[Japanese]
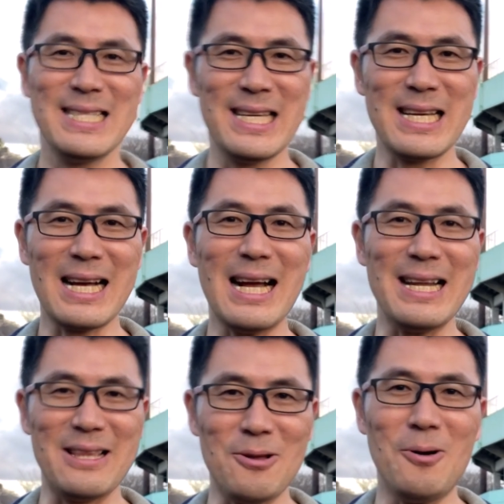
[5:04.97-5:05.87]
しっ
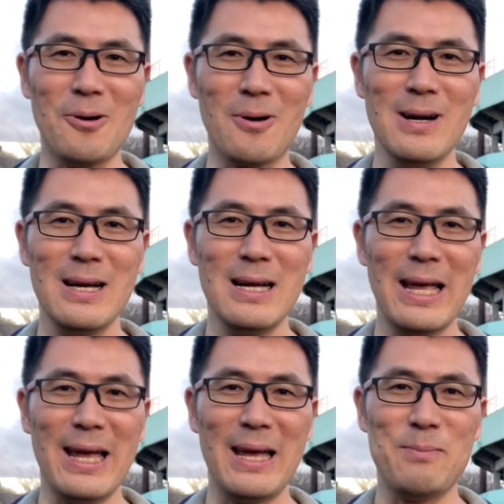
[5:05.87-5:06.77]
かりと
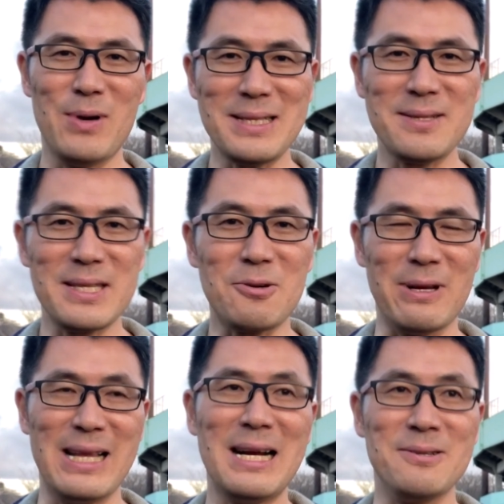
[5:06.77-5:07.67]
えー、プラス思
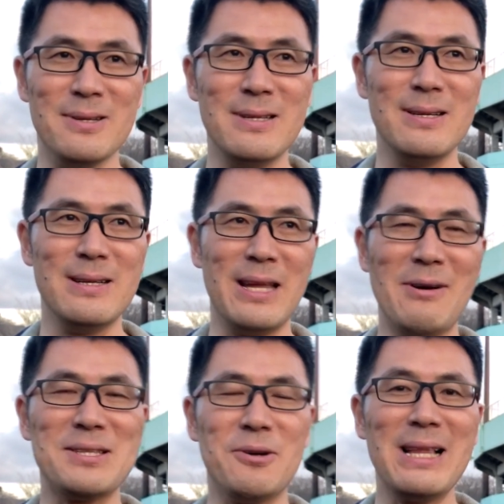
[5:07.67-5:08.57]
考になる
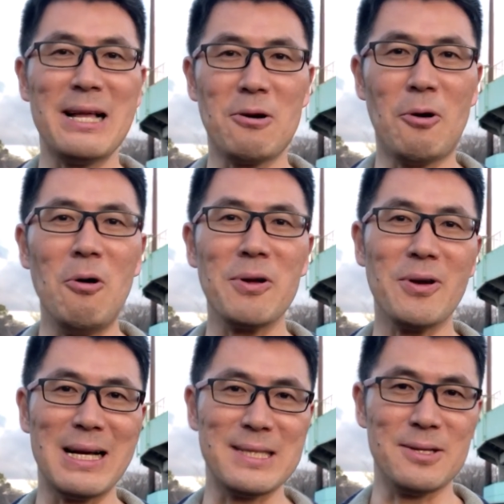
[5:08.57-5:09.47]
には、それなりの根
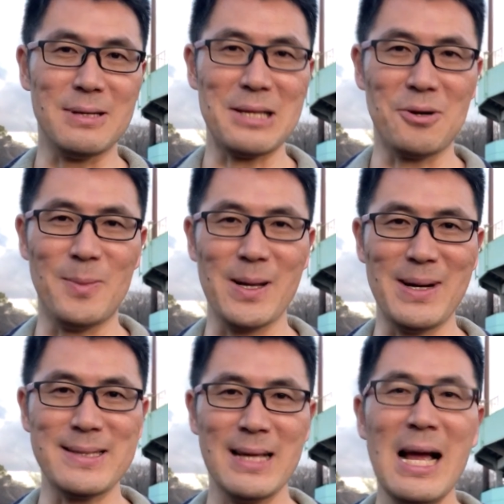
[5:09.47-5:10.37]
拠が必要だと思
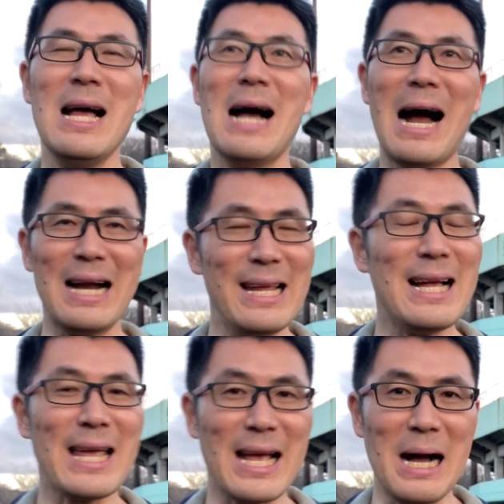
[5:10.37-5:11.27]
います。あ
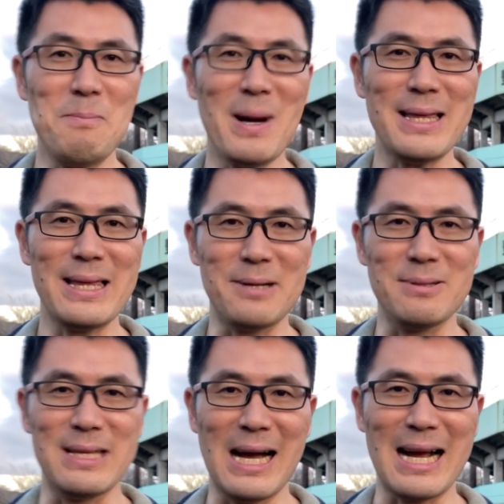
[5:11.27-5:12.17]
れだけ頑張って
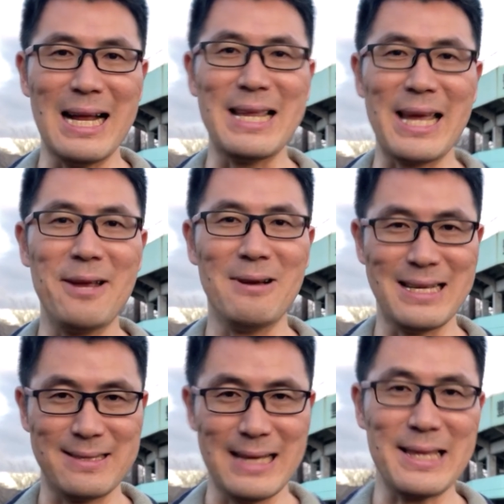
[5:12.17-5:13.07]
るんだからできる
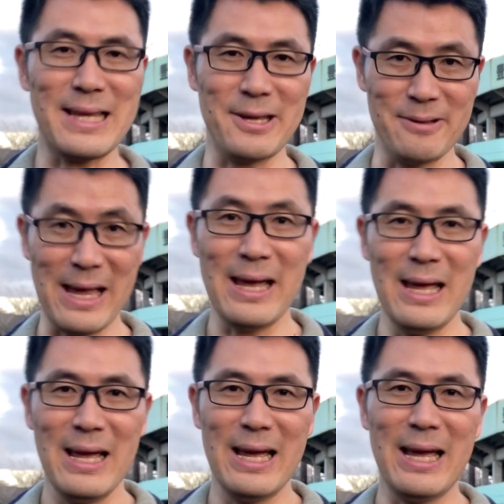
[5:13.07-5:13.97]
はずだっていうね。
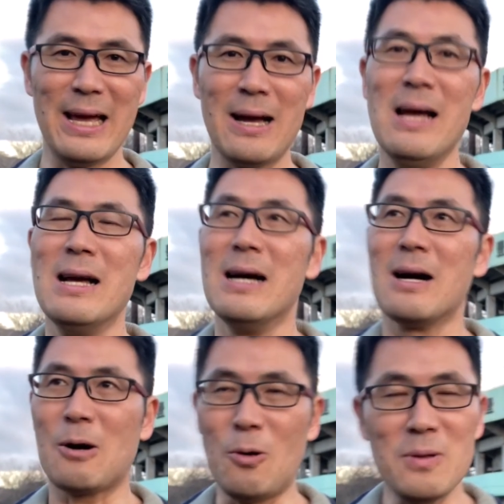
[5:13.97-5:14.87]
えー、
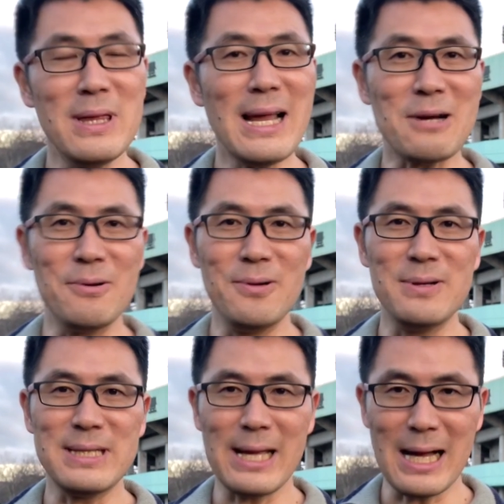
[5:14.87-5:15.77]
こんな工
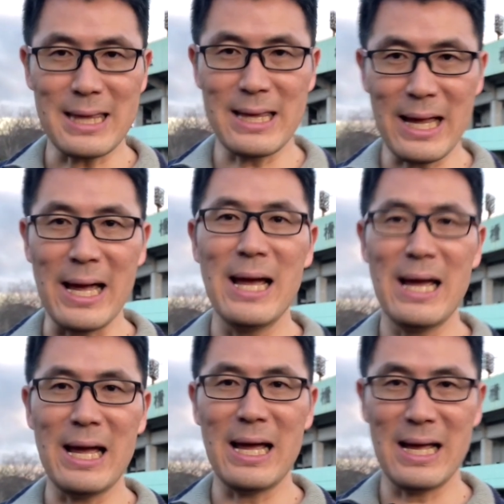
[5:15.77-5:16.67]
夫してやって、
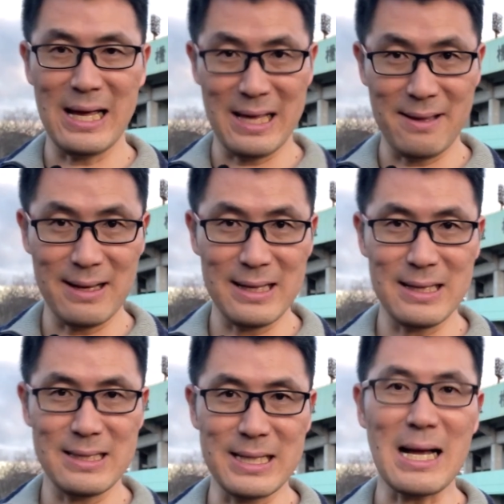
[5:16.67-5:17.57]
えー、
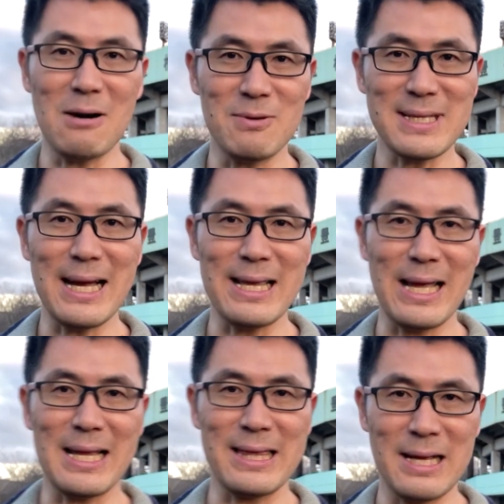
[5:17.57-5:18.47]
時間を割い
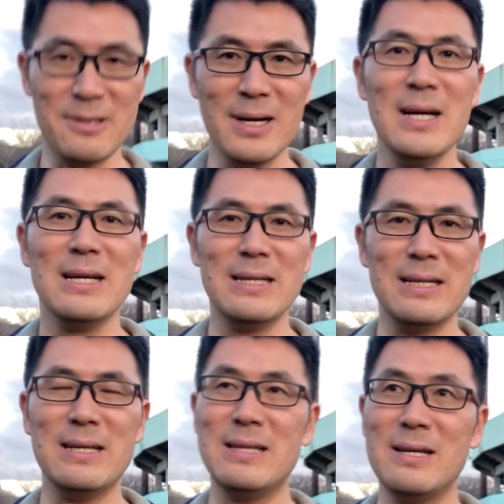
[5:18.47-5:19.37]
てやってる。
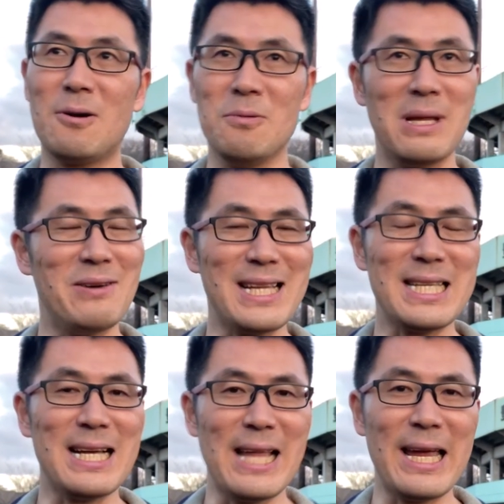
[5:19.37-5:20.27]
えー、こんな
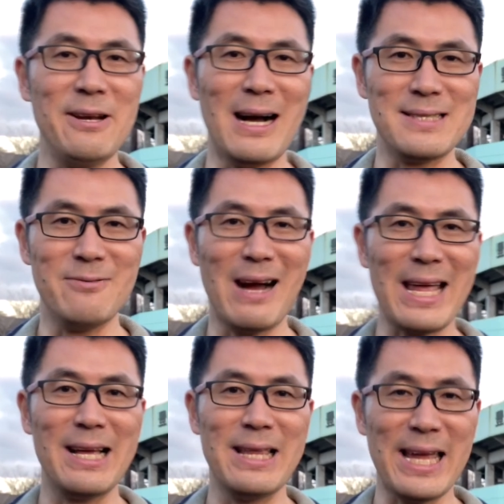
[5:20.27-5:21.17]
私ができるは
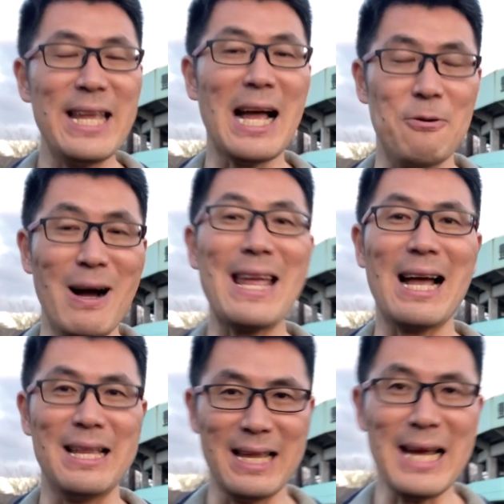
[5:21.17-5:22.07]
わけ、できないわ
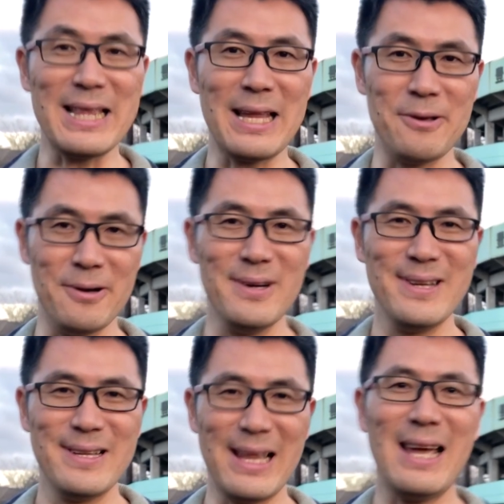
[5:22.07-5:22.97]
けがないっていう。
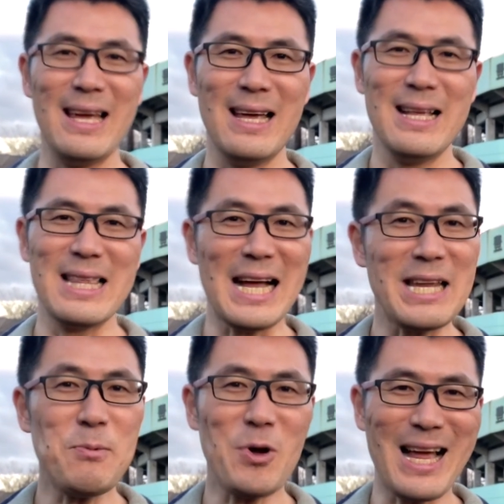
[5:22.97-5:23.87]
ね。
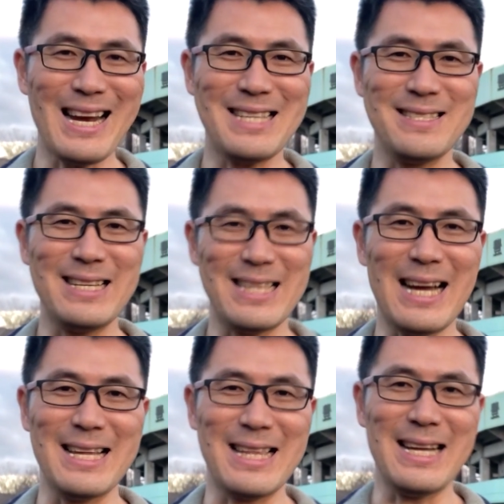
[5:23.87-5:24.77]
何もやらずに
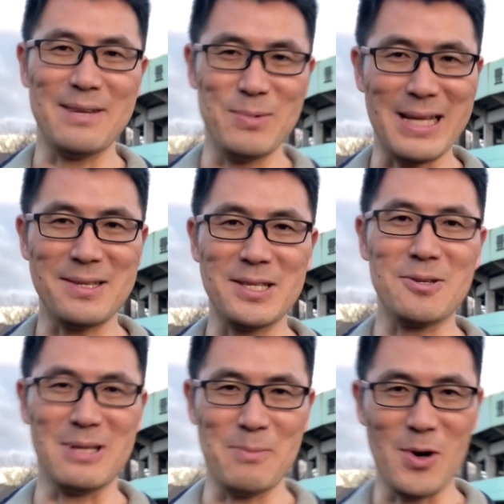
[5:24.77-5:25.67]
ただ単にプラス思
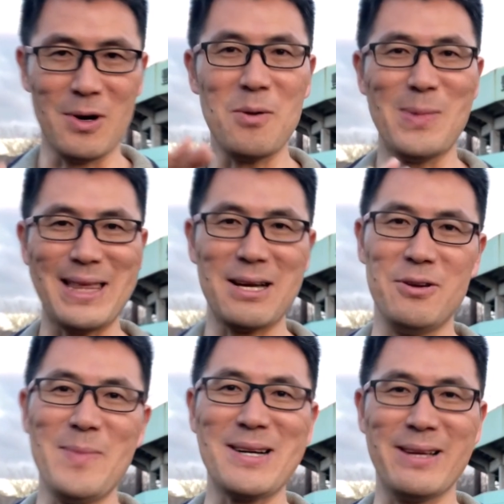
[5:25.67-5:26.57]
考でも、これも全
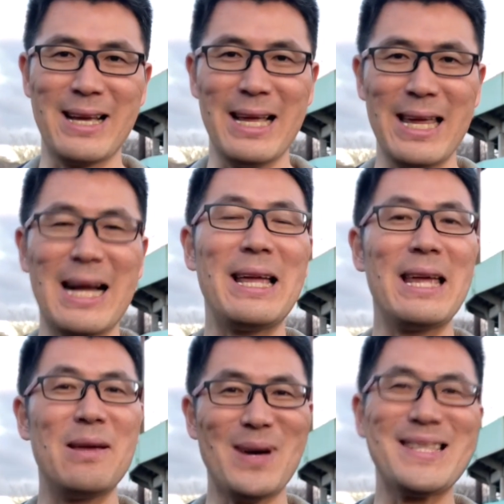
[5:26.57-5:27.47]
くうまく
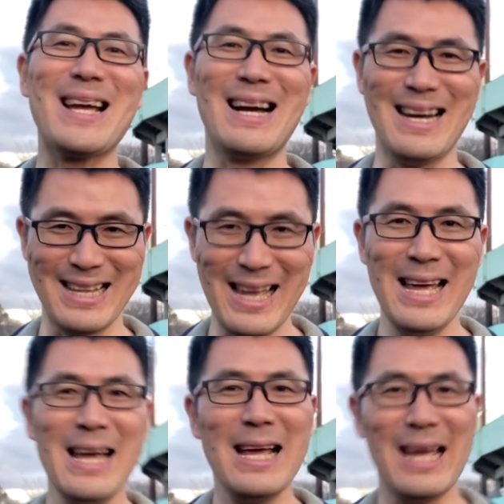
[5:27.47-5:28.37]
いきませんから
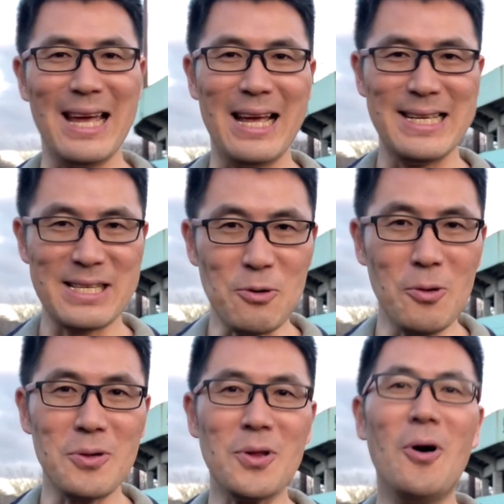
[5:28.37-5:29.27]
ね。えー、
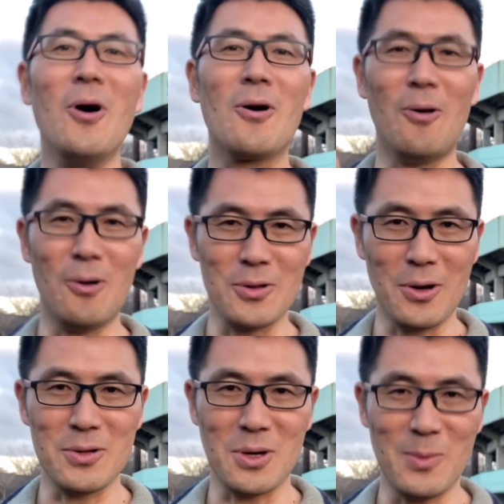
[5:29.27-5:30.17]
思考と行
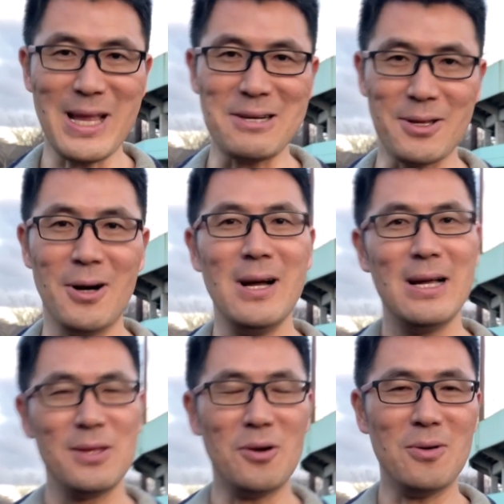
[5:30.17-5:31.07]
動を伴うと。
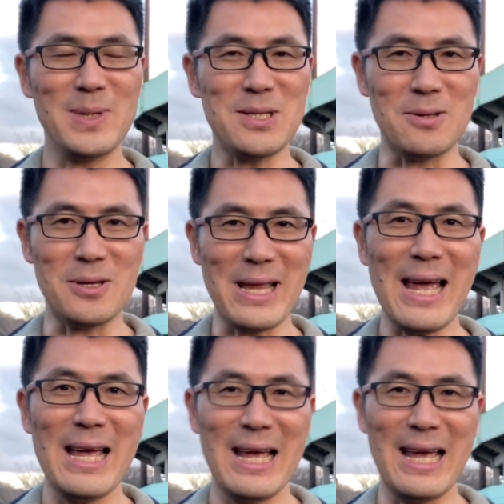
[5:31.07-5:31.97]
脳みその
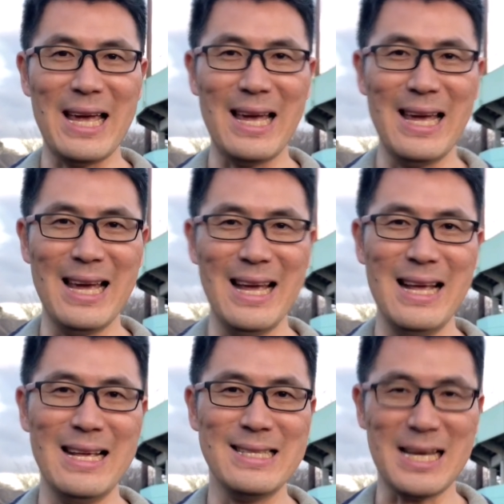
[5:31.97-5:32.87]
ね、えー、
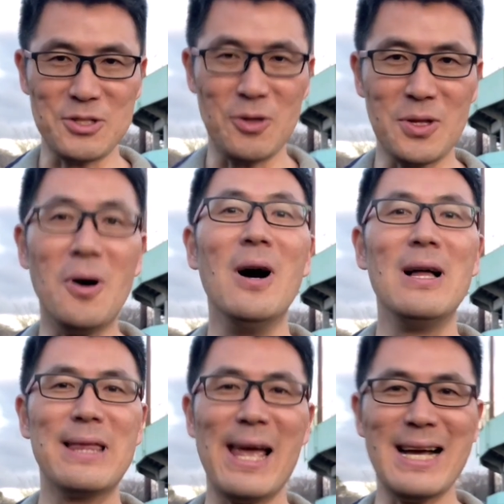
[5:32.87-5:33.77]
社長と
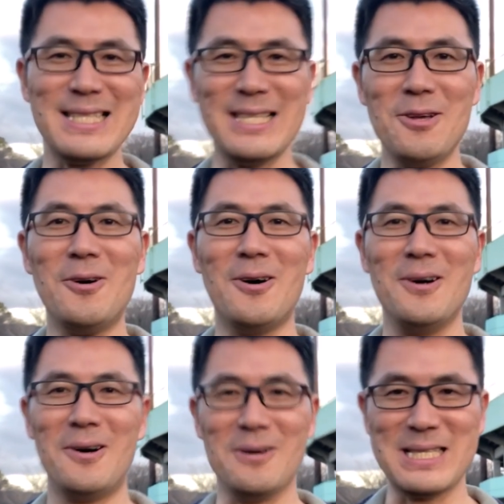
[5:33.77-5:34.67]
手足の
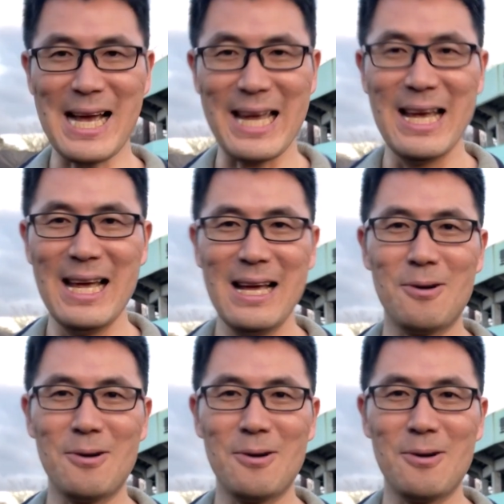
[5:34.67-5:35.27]
社員。